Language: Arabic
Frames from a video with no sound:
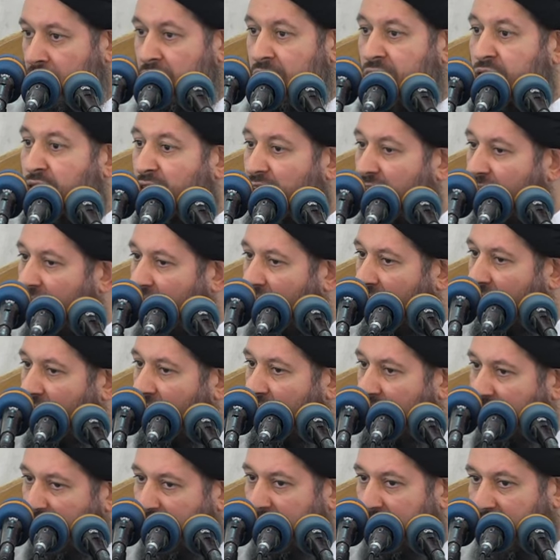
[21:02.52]
في
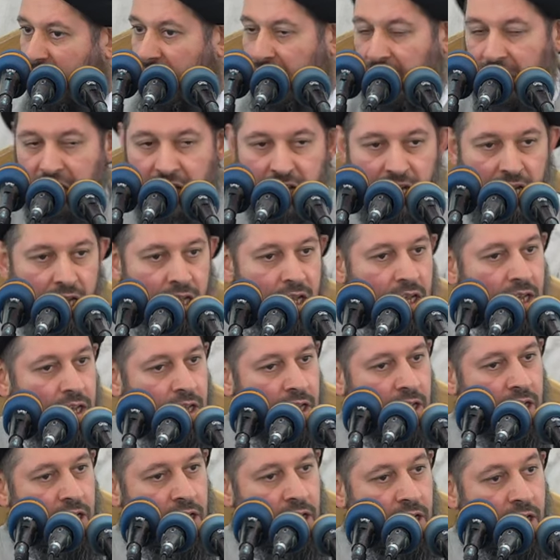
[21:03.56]
الآخرة
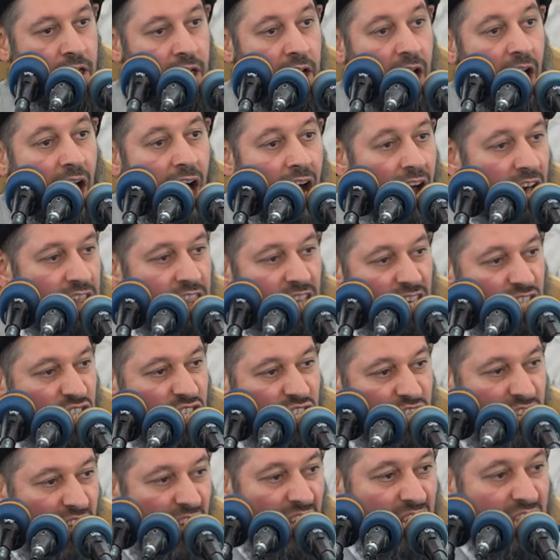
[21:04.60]
هذا
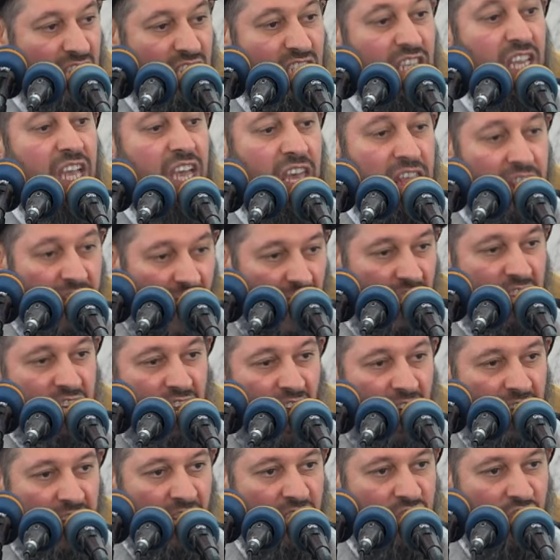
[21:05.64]
الشخص إذا
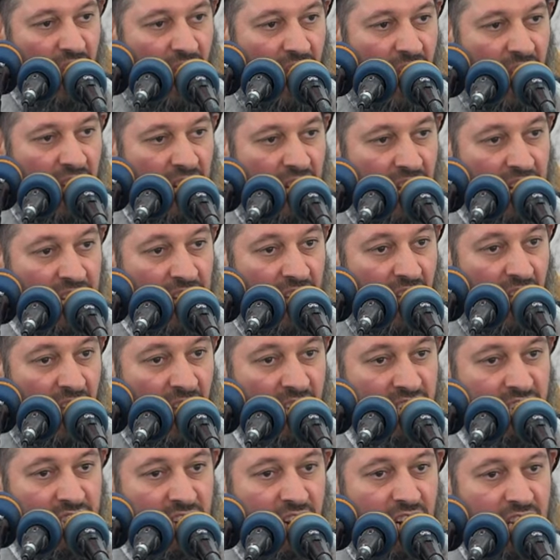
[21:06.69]
كان جاهلا
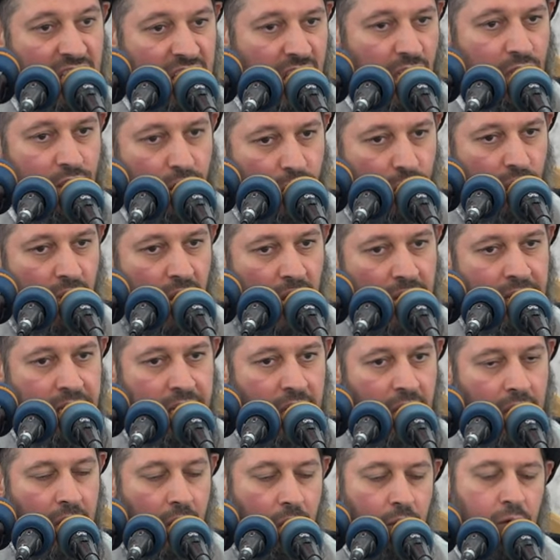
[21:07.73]
قاصرا يدخل
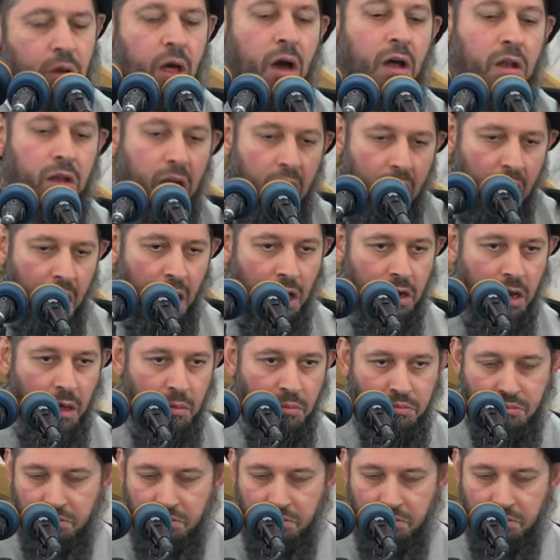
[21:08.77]
النار أو لا لا أعلم